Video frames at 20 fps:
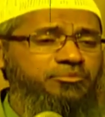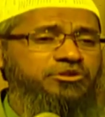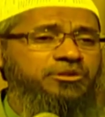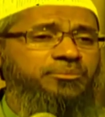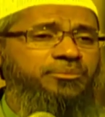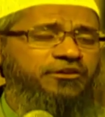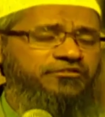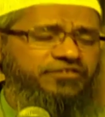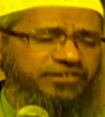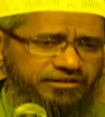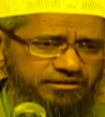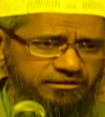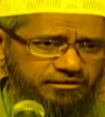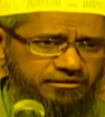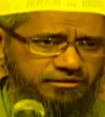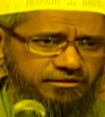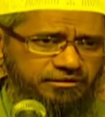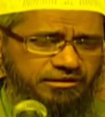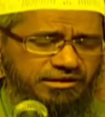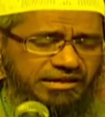নবীজির কাছে
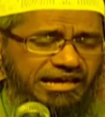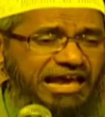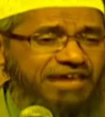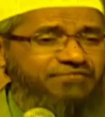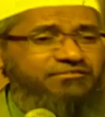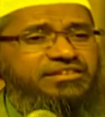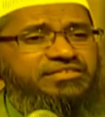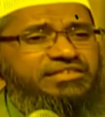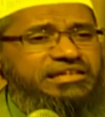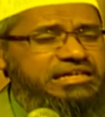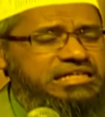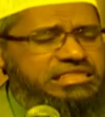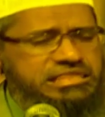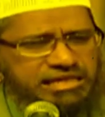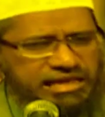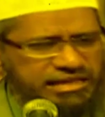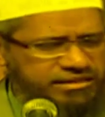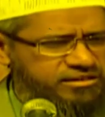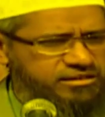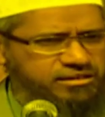এসে
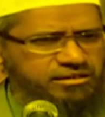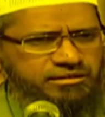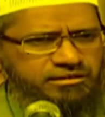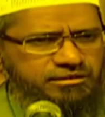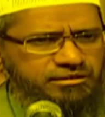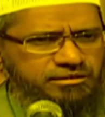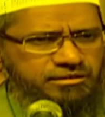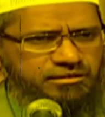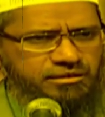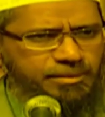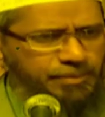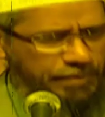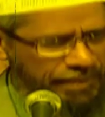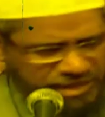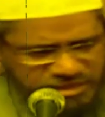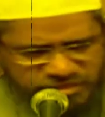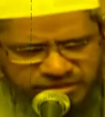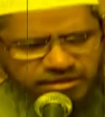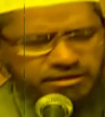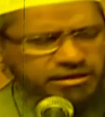ঔষধপত্র ইত্যাদি
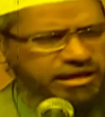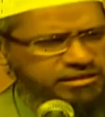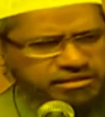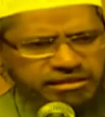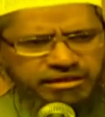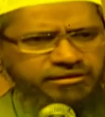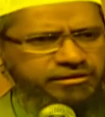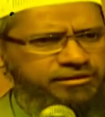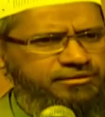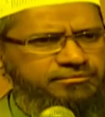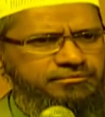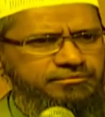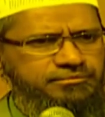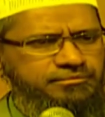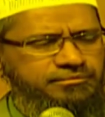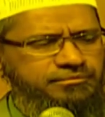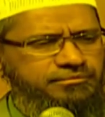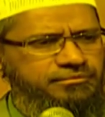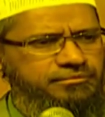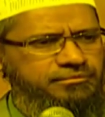নিয়ে আলোচনা করত
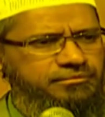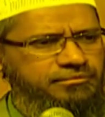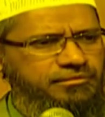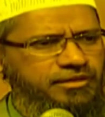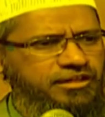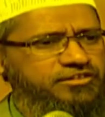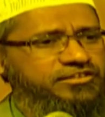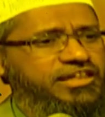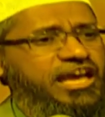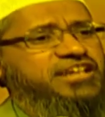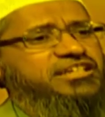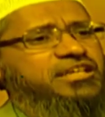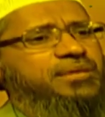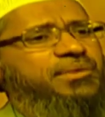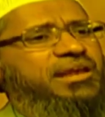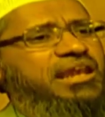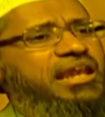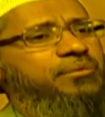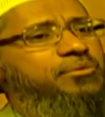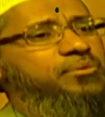
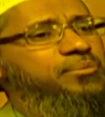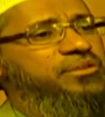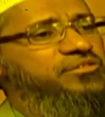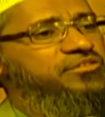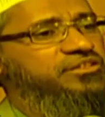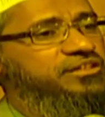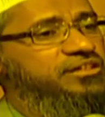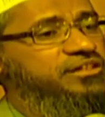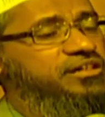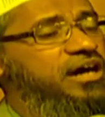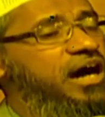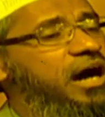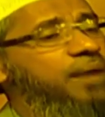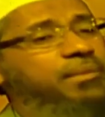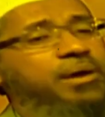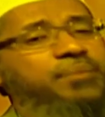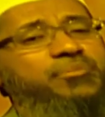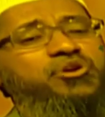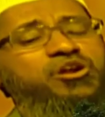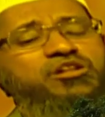আয়সারাদ আল্লাহানহার স্মরণ
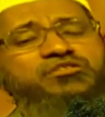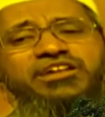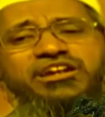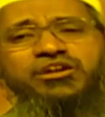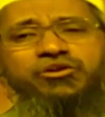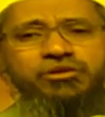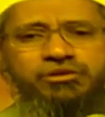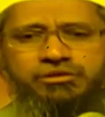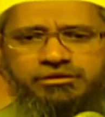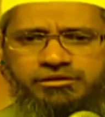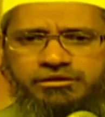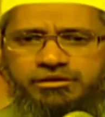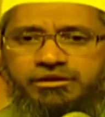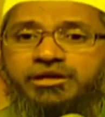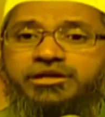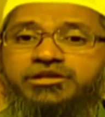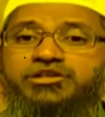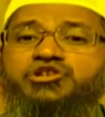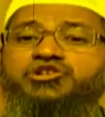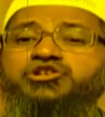শক্তি খুবই ভালো ছিল
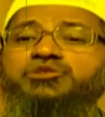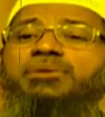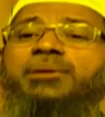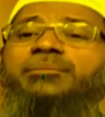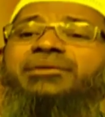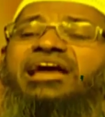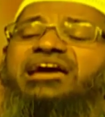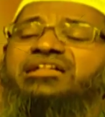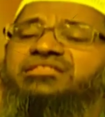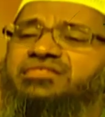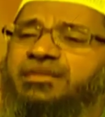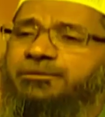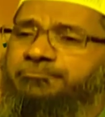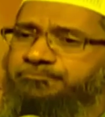তিনি সেগুলো মনে